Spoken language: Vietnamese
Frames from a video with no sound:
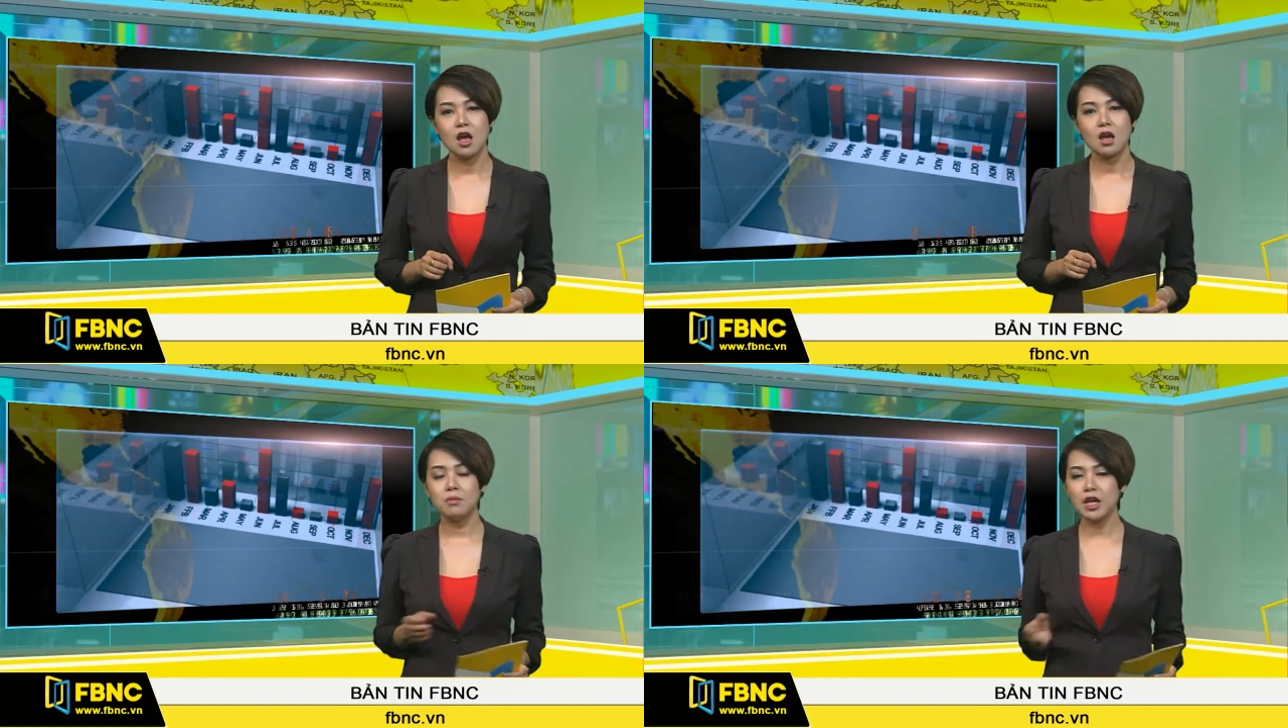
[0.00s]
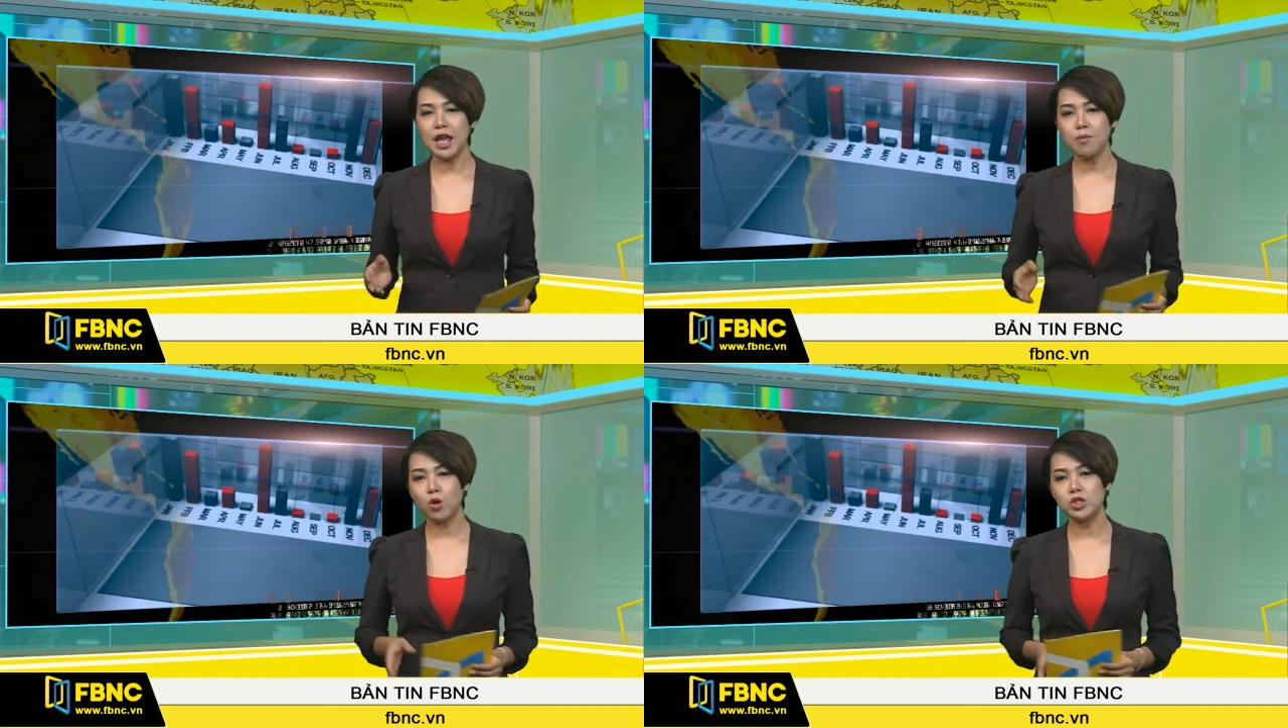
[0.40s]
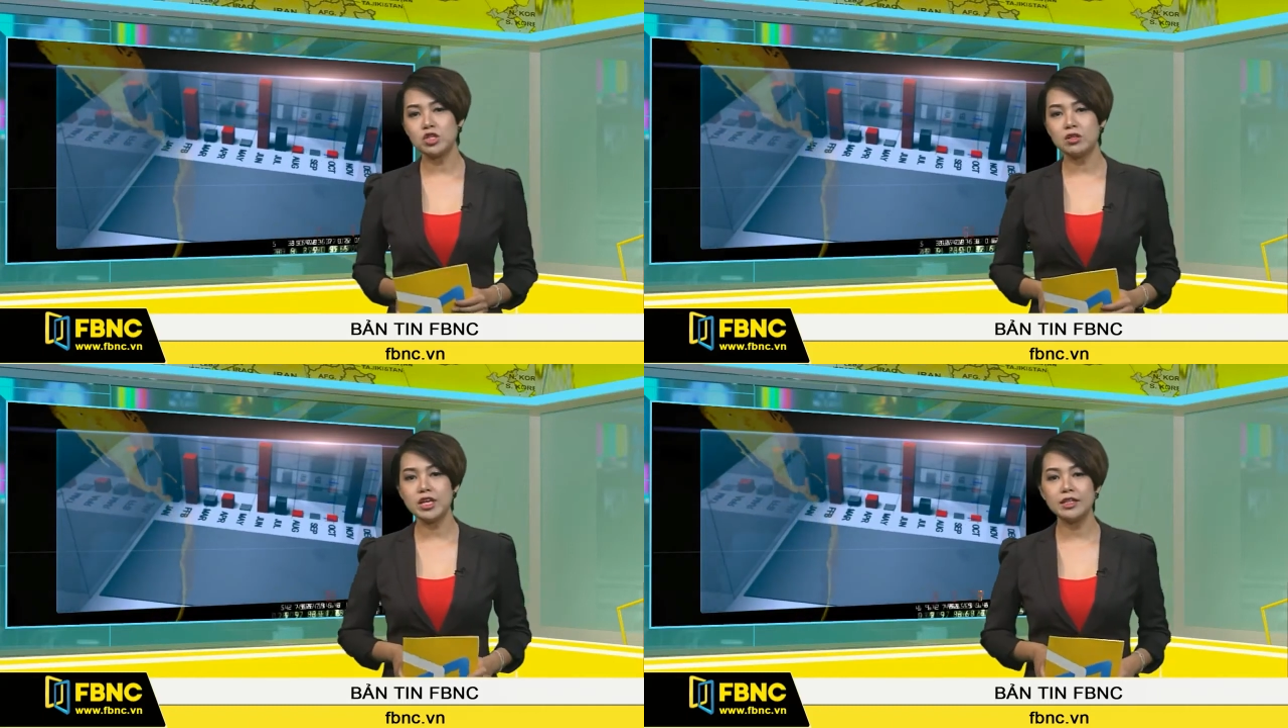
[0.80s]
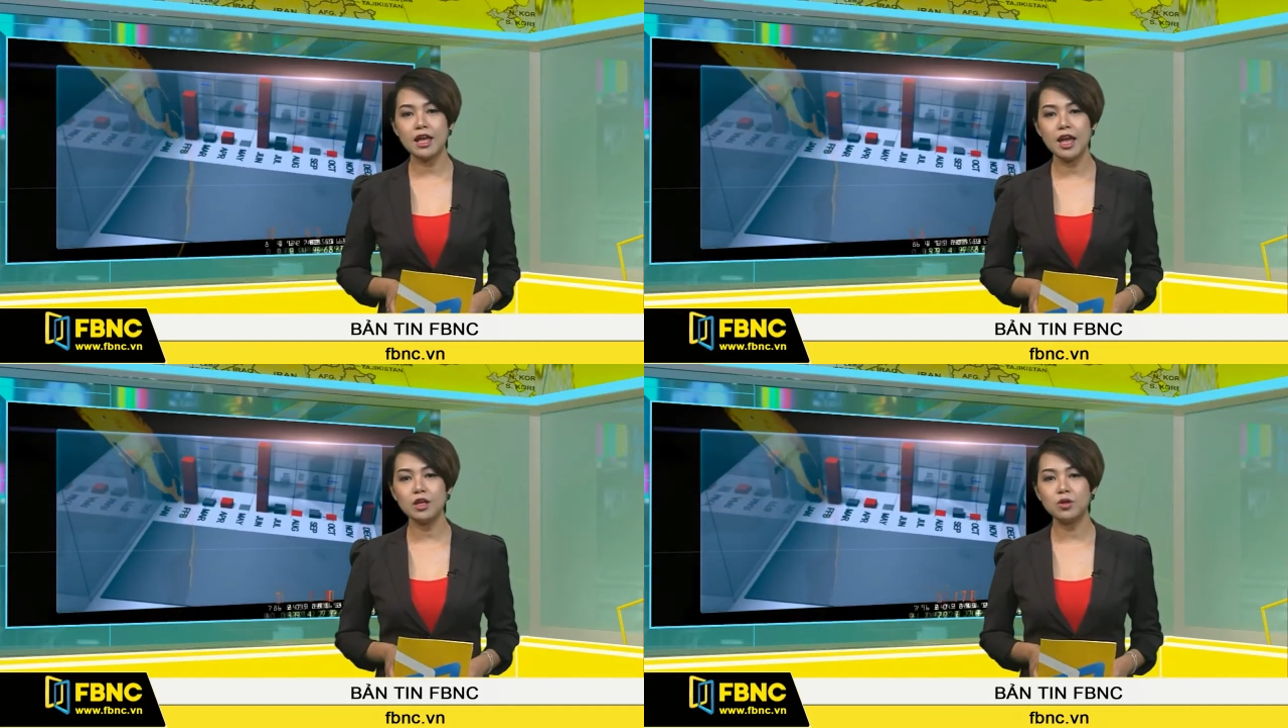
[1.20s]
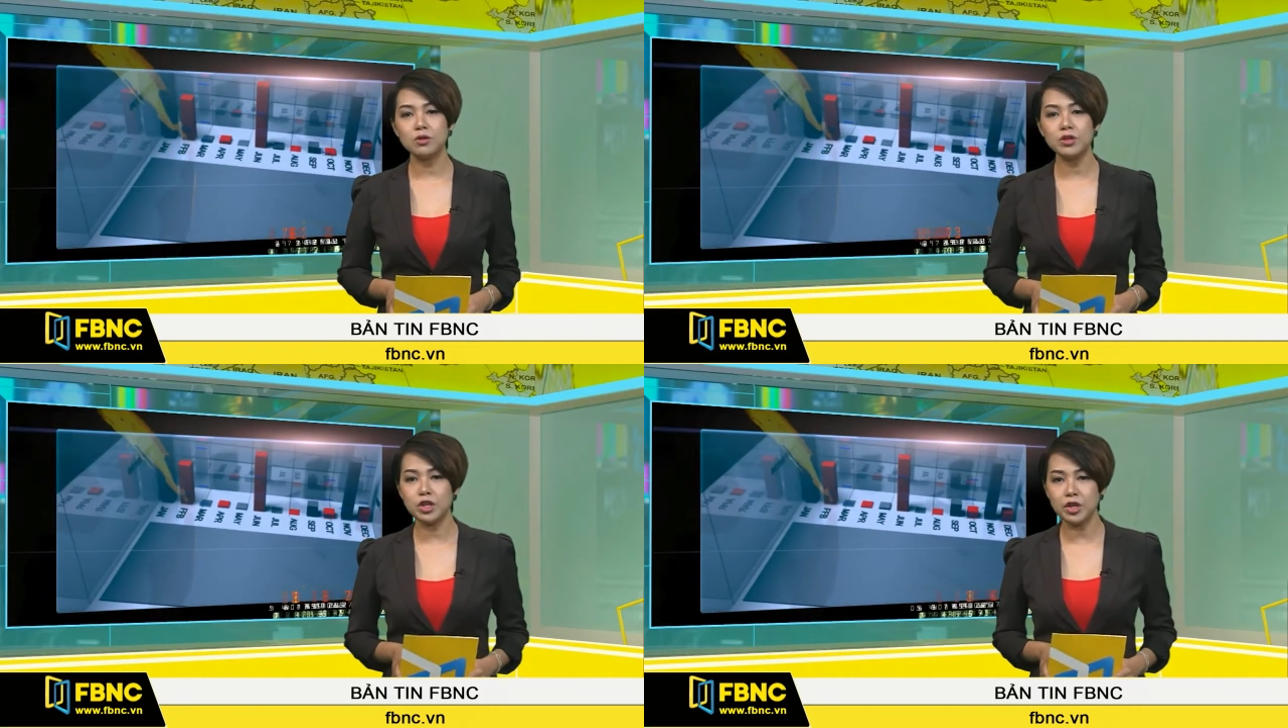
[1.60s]
Mới đây, Bộ trưởng Y tế của
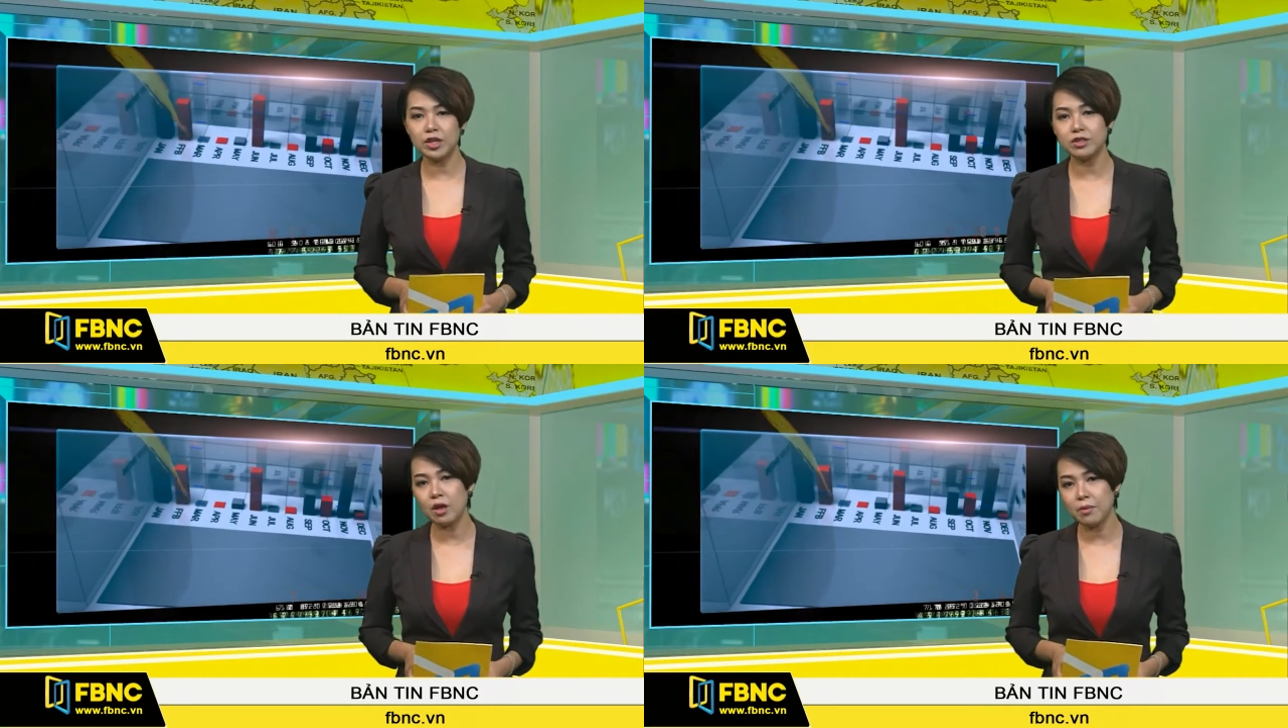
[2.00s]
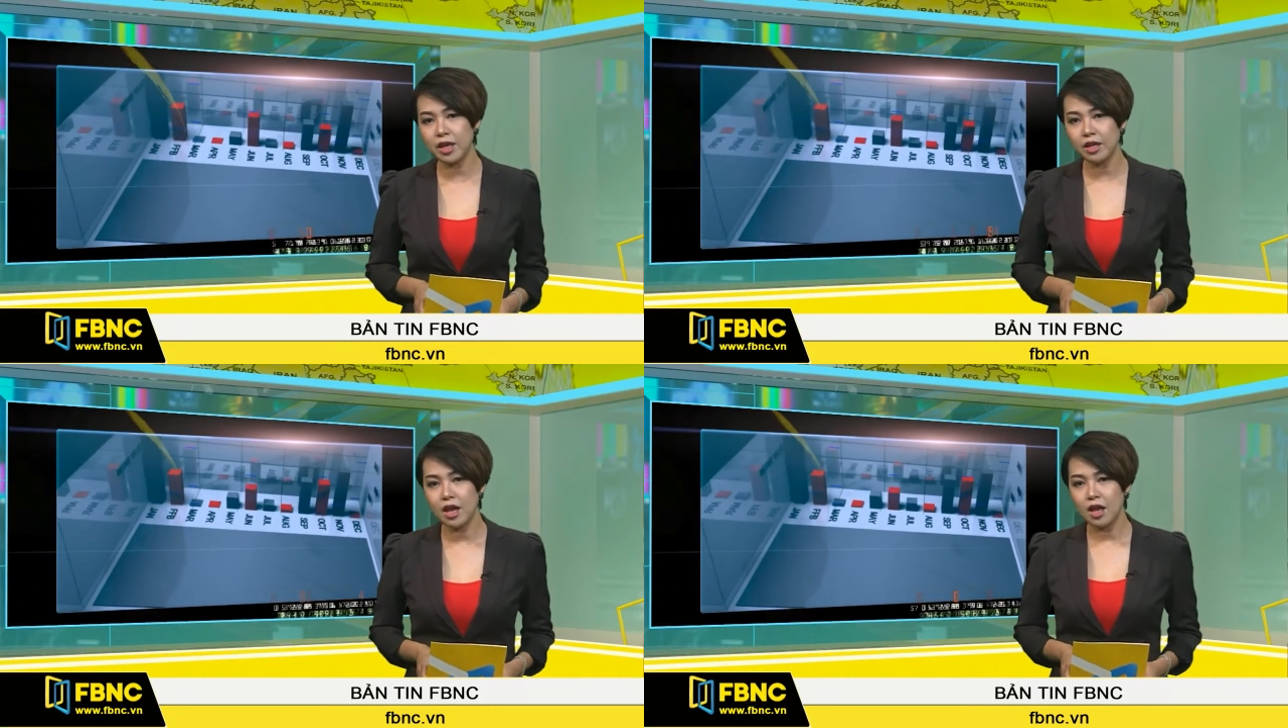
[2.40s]
Guinea cho biết